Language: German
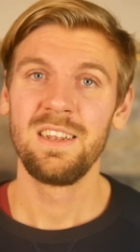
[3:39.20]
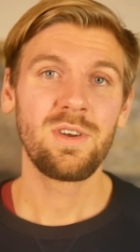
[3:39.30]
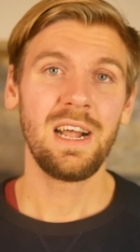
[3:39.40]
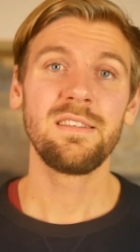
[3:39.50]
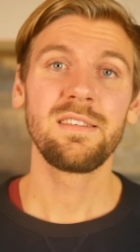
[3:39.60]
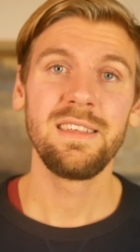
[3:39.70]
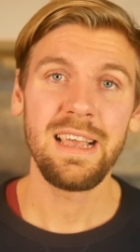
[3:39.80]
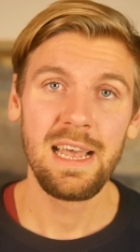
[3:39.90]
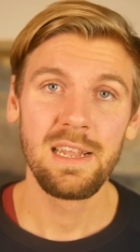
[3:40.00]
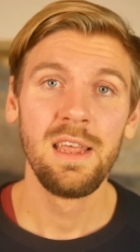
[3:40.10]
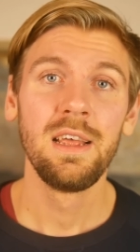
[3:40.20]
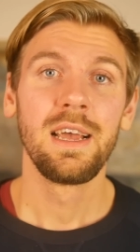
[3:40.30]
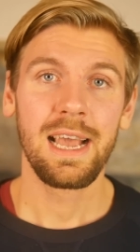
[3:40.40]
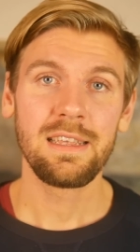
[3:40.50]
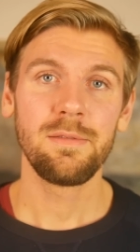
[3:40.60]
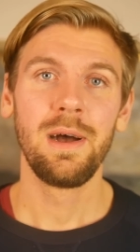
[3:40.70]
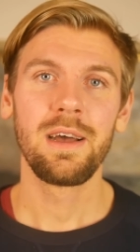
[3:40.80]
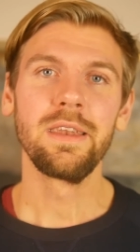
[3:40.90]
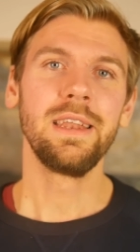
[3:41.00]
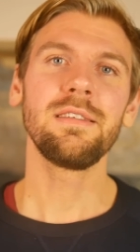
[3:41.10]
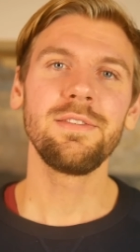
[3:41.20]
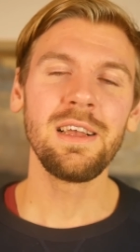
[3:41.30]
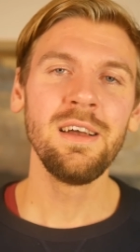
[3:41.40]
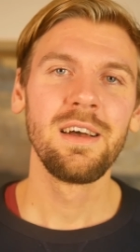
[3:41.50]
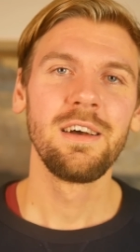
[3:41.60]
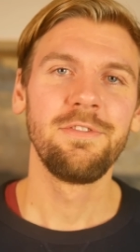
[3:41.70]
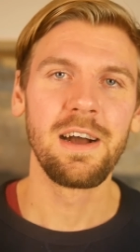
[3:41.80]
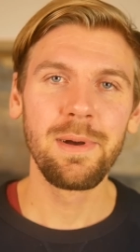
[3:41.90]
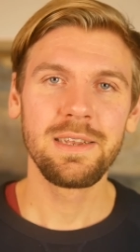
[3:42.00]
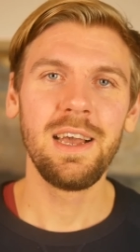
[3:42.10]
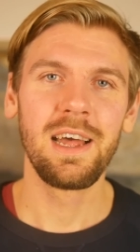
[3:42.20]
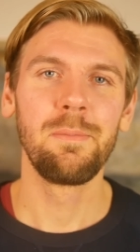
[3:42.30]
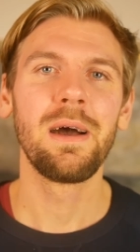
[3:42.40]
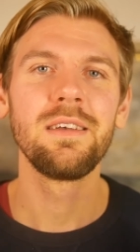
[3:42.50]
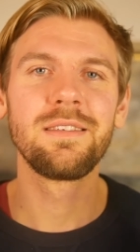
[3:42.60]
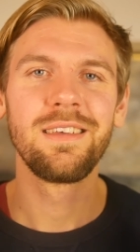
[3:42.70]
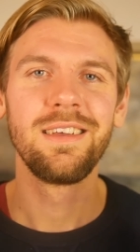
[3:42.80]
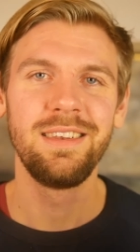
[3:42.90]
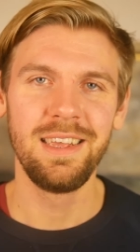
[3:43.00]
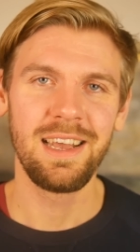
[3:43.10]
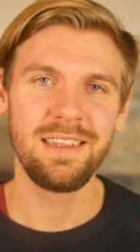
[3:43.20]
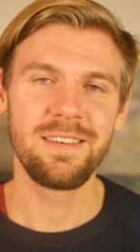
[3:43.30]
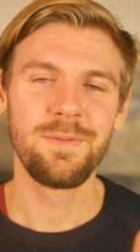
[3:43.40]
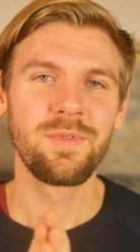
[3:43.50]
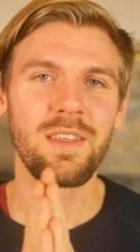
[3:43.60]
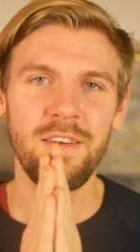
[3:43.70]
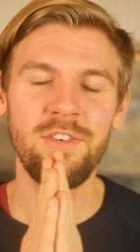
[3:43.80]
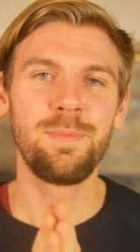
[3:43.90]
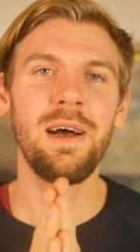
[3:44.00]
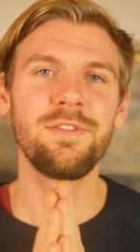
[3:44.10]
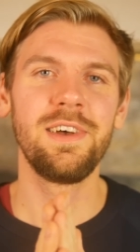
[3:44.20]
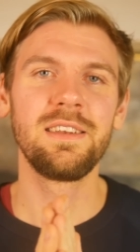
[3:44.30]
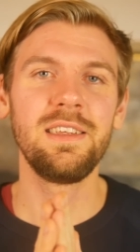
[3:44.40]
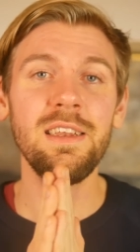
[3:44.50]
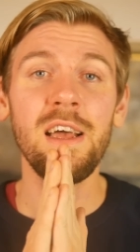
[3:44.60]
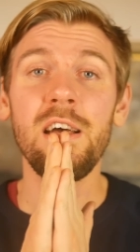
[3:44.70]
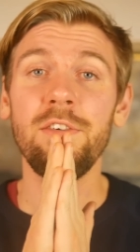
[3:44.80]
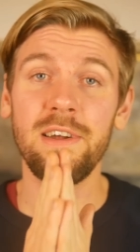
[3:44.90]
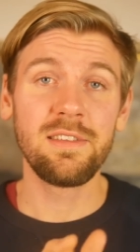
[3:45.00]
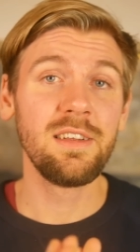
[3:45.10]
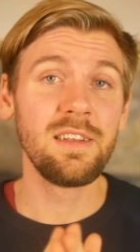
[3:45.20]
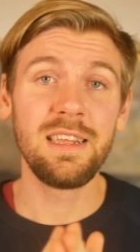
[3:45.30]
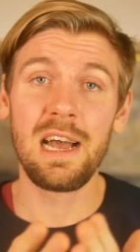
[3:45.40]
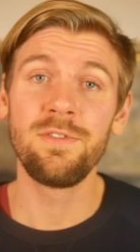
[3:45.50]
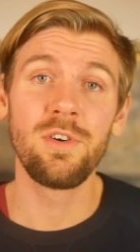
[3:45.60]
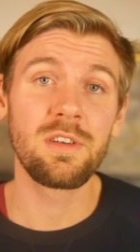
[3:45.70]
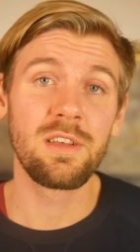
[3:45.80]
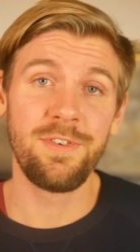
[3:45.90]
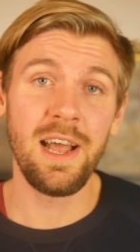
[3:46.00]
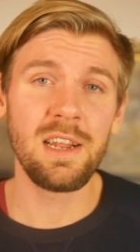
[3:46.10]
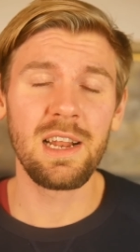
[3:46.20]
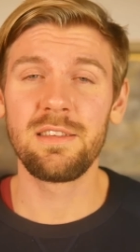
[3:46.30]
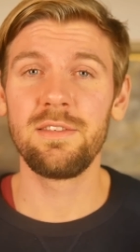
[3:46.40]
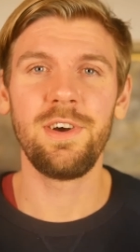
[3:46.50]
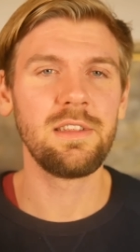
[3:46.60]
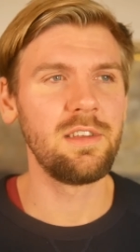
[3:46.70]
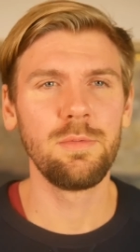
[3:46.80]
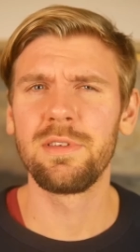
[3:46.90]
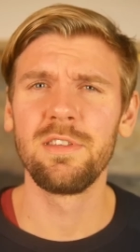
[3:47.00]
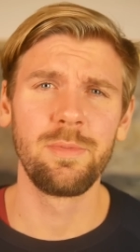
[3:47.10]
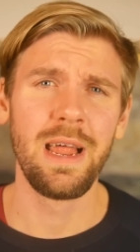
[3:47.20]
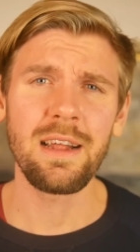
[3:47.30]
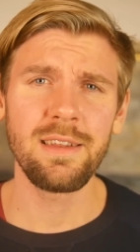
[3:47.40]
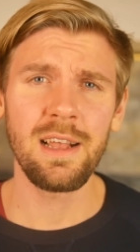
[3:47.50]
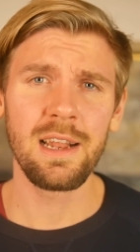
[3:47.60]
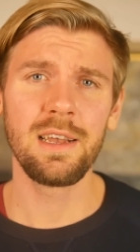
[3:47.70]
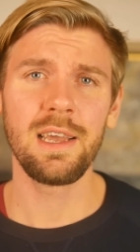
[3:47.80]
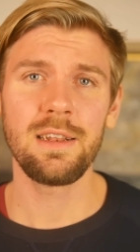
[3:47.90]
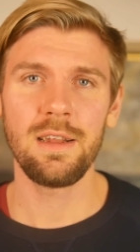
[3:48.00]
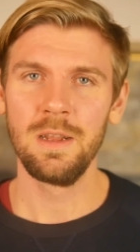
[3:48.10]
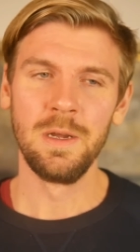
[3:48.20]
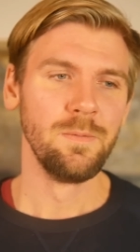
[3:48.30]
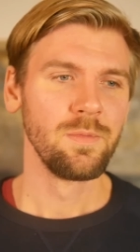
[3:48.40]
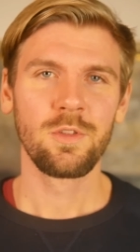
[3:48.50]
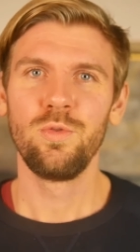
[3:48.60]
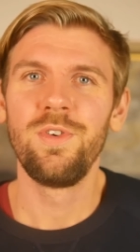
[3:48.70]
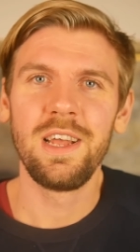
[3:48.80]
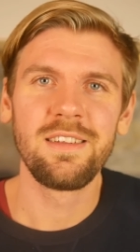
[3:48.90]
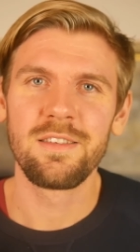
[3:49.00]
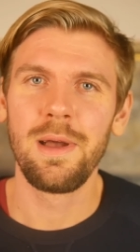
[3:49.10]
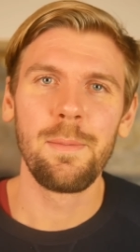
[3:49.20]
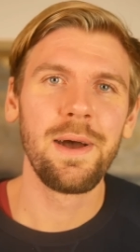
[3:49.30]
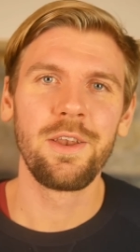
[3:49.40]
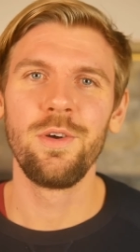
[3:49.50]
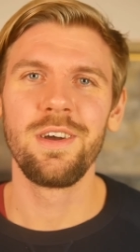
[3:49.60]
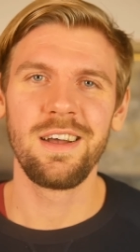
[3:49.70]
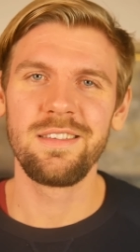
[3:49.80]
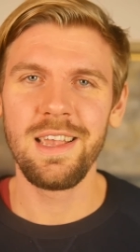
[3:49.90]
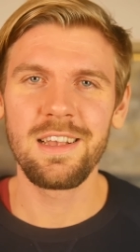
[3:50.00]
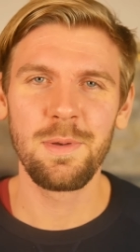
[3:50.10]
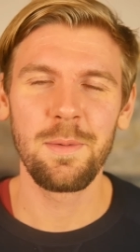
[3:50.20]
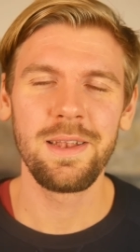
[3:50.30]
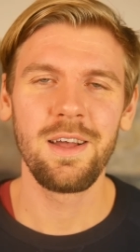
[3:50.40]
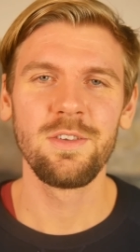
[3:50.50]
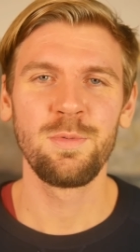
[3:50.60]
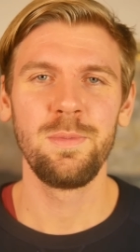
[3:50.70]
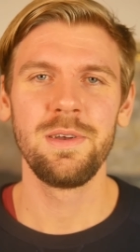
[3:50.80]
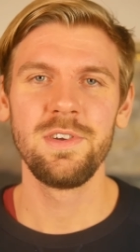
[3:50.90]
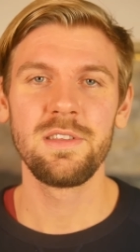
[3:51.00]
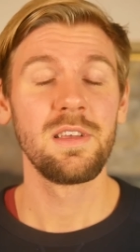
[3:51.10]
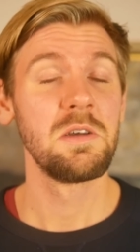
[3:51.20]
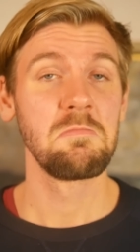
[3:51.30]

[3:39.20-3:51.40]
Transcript: Du kannst es nicht allen recht machen. Deswegen fang bei dir an, mach es dir recht. Viel Spaß, Valentin. Falls dir die Antwort gefallen hat, falls sie dich ein bisschen zum Nachdenken angeregt hat, du vielleicht jetzt mal ein paar neue Rasierexperimente ausprobieren willst,